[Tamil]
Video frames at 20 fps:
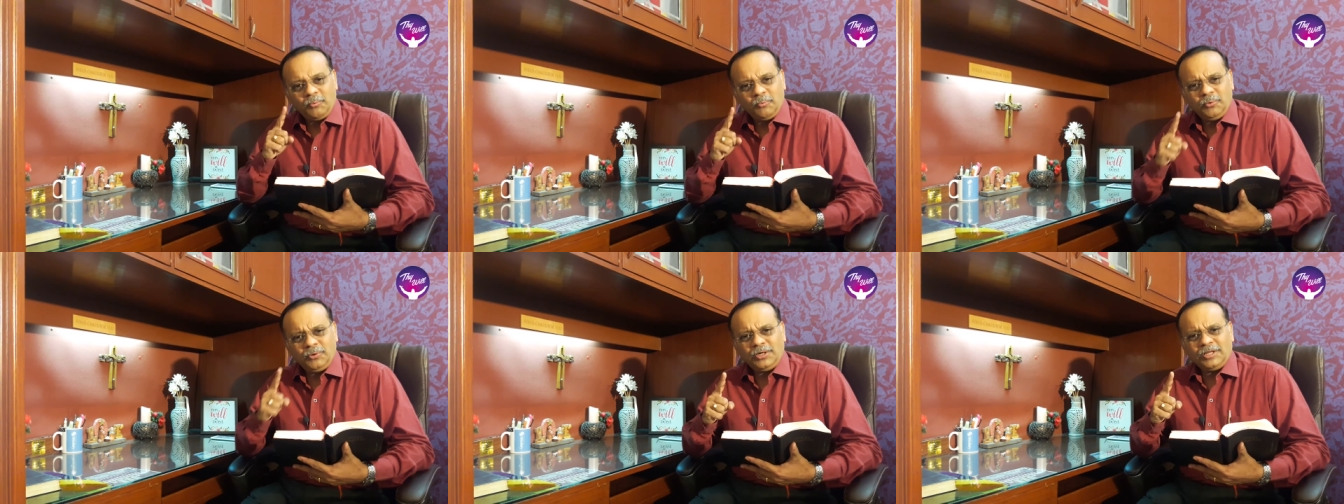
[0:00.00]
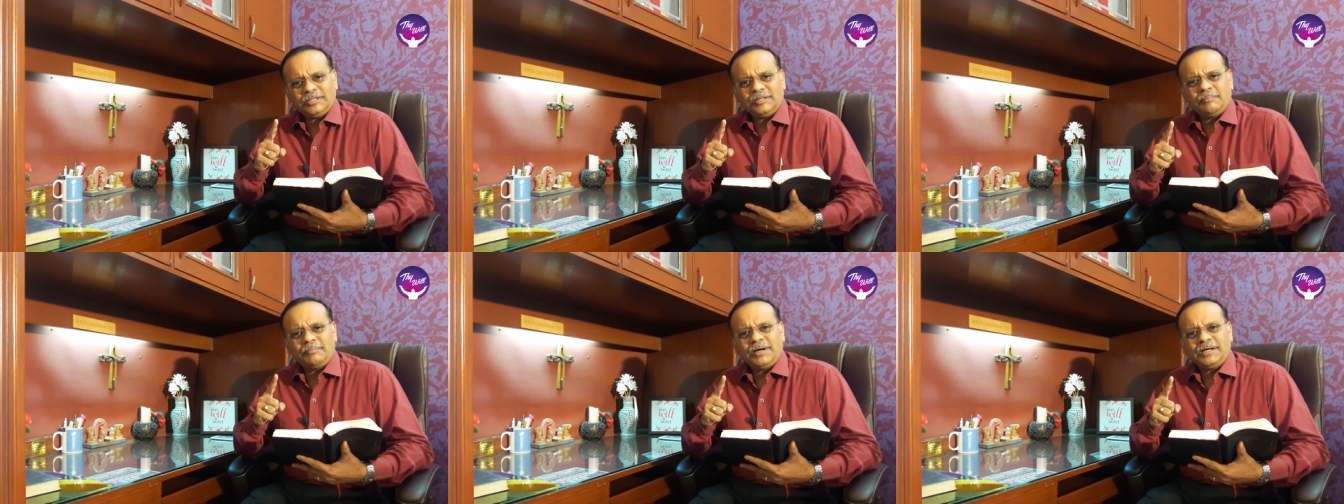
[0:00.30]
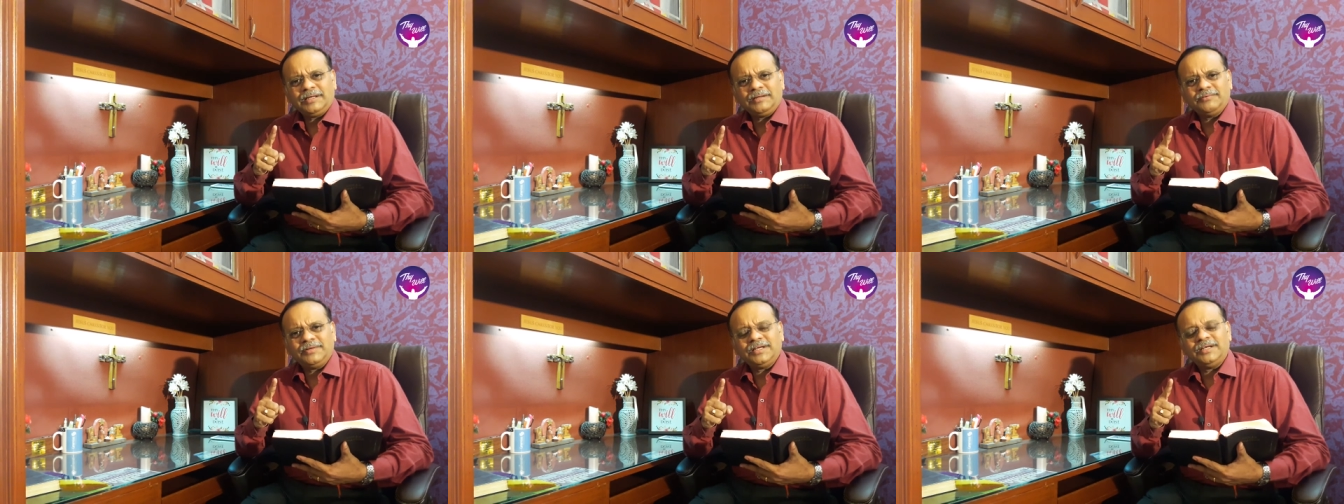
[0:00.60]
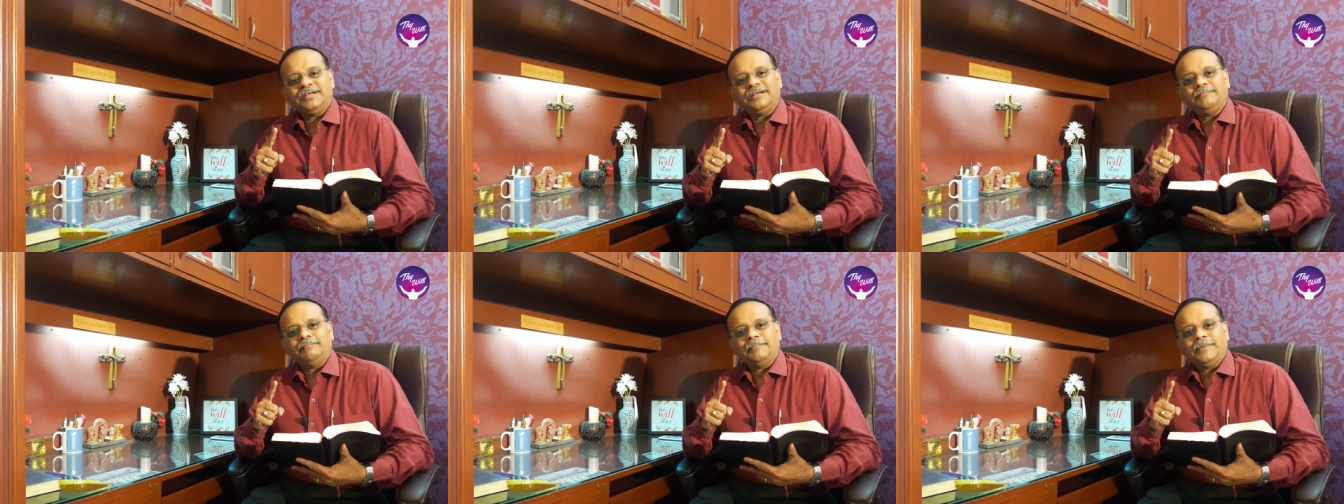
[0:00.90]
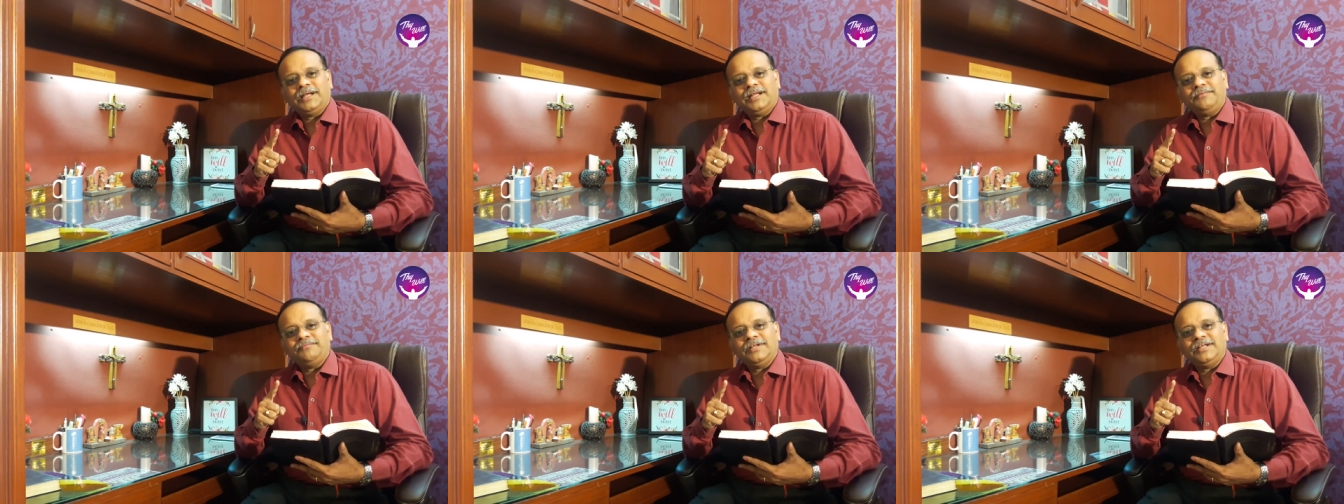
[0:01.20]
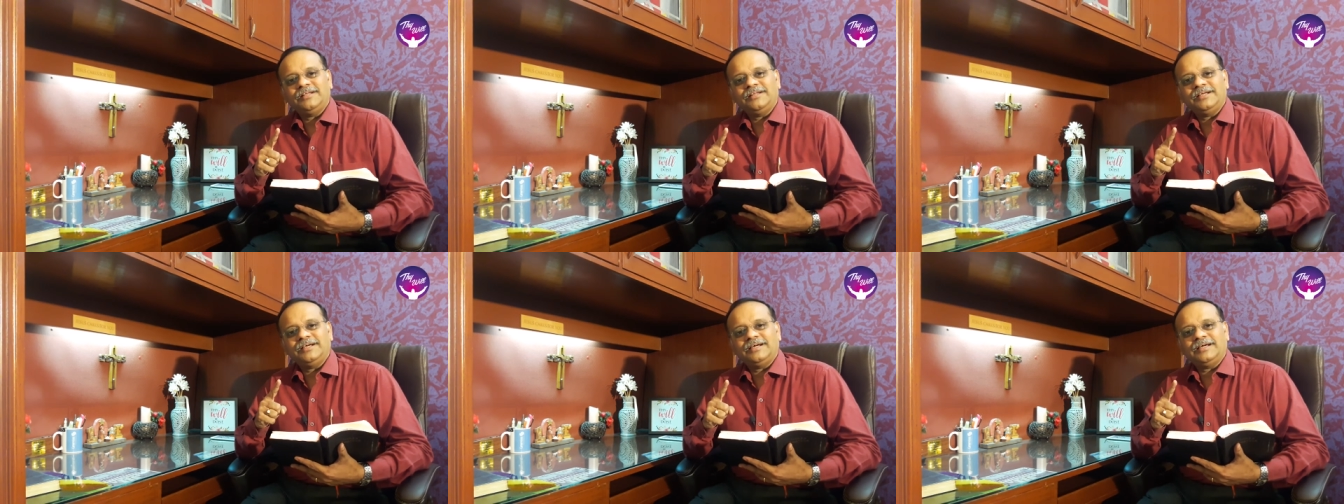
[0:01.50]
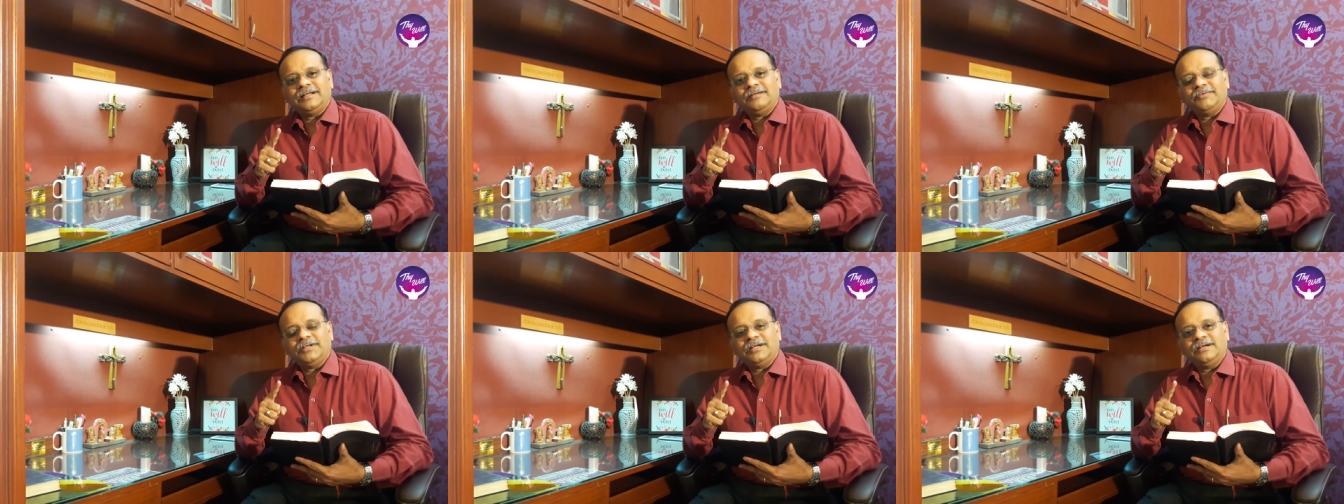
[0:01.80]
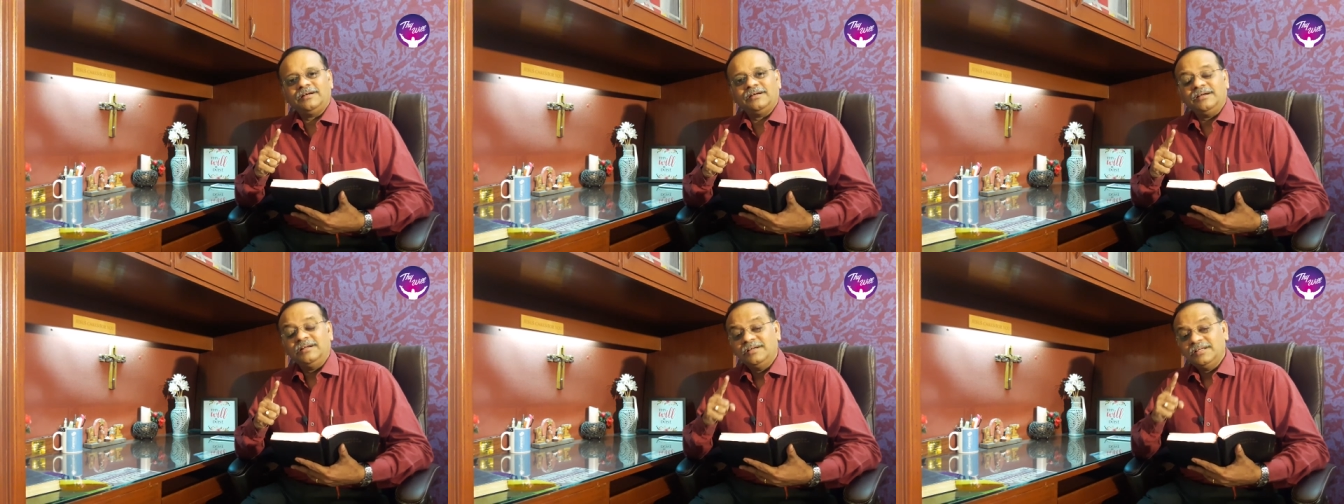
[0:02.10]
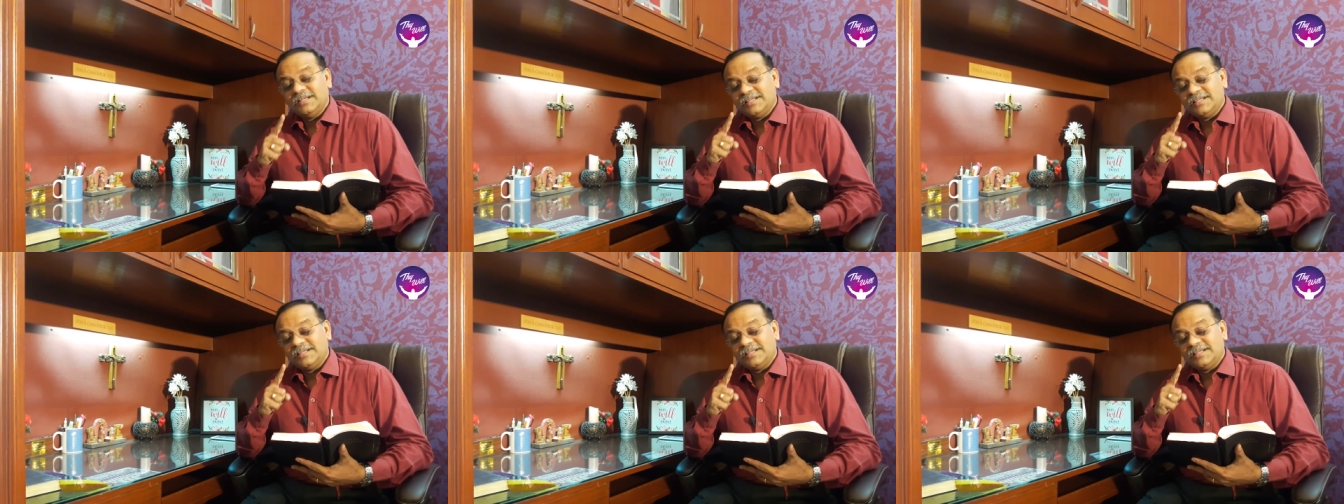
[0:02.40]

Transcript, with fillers: உன்னதமானவரின் மறைவில் இருக்கிறவர்கள்